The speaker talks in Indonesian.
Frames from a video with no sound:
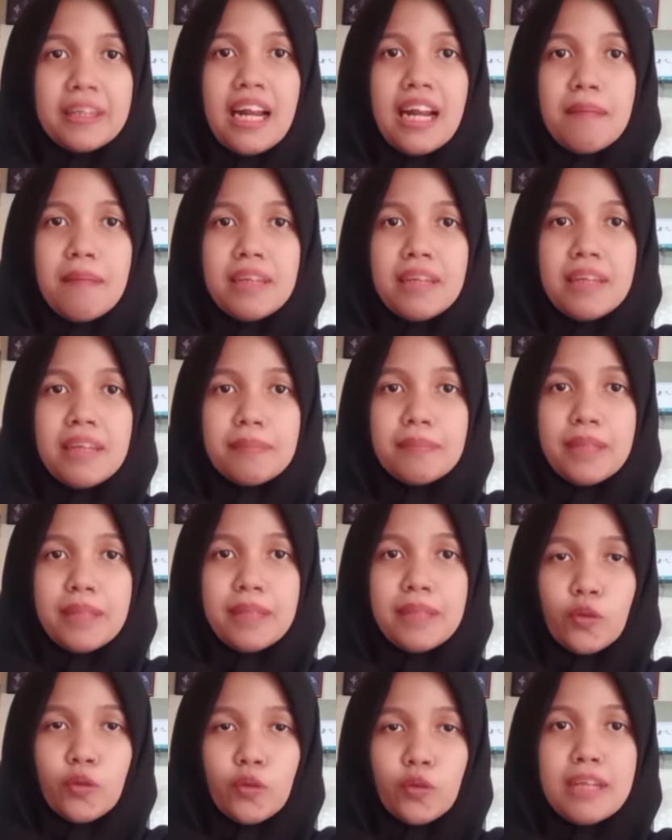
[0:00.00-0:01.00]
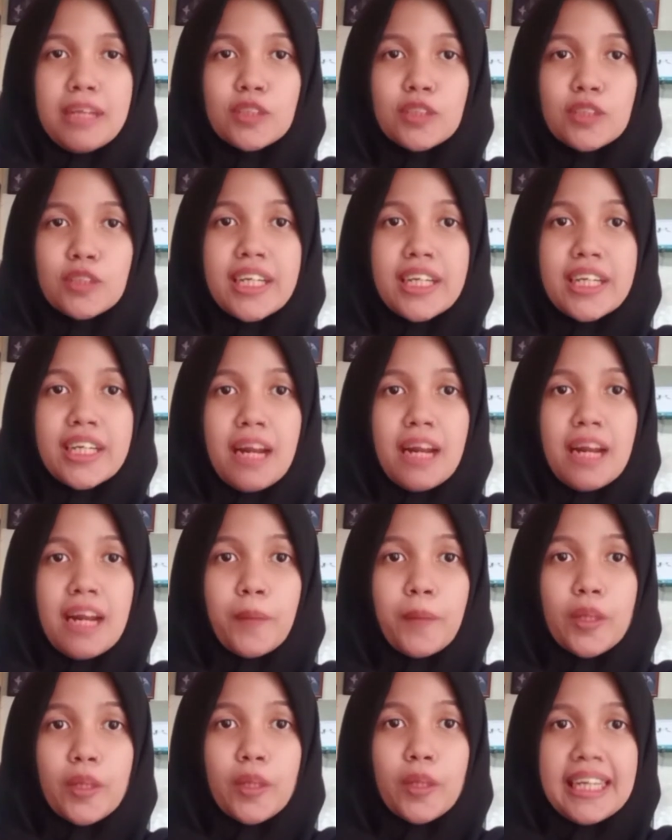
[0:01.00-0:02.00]
dalam asam itu masuk ke
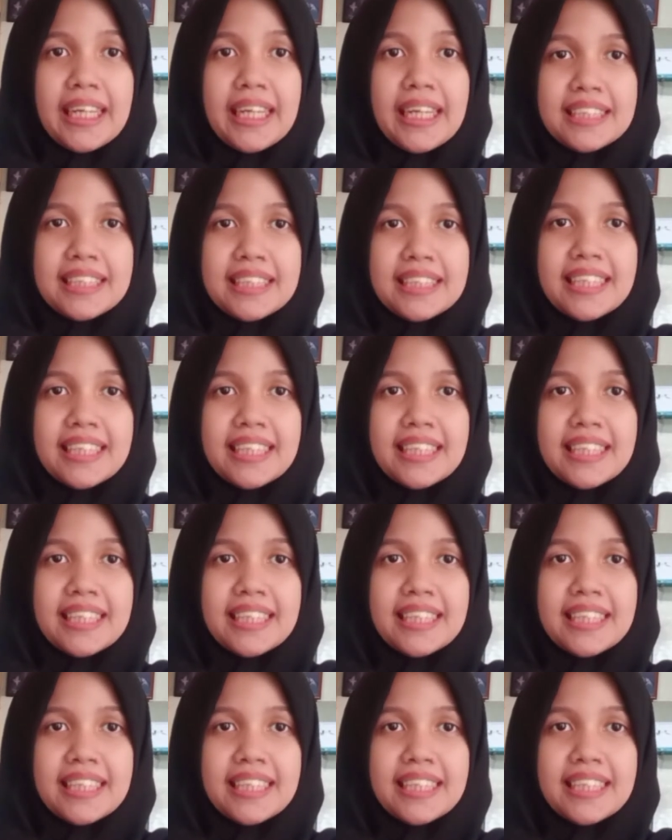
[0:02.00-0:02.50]
dalam protein